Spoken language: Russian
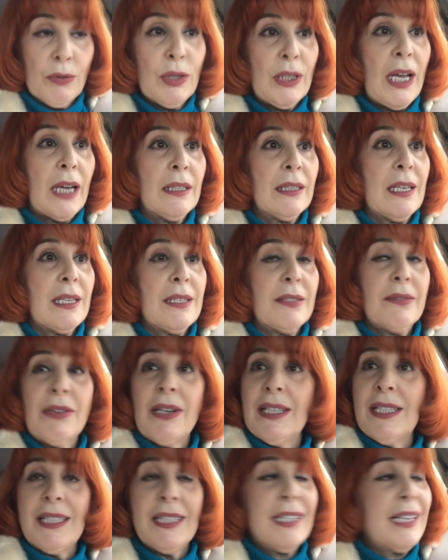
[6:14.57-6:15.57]
Вот так
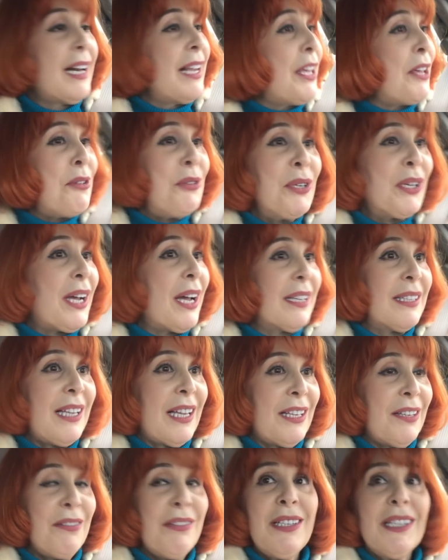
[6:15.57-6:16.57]
называется игра. Я
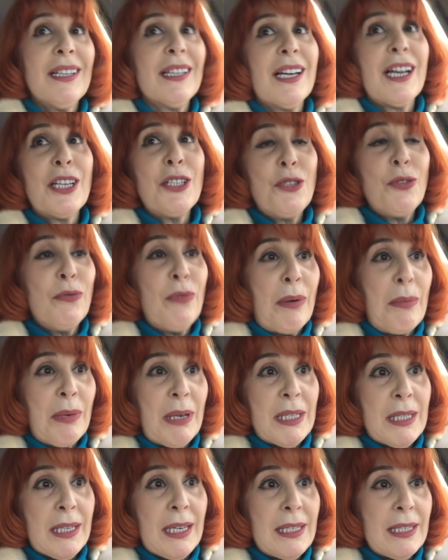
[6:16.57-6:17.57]
никогда не видела, хочу вам
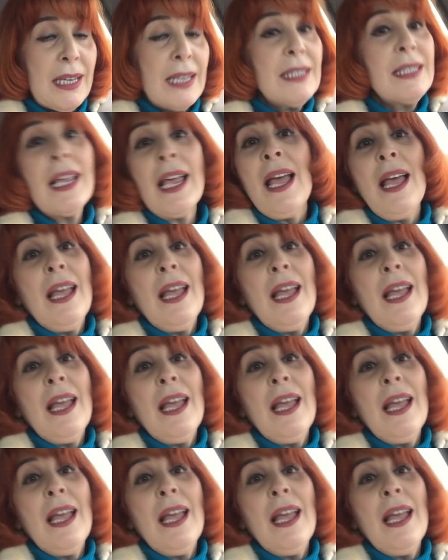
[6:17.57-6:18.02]
рассказать.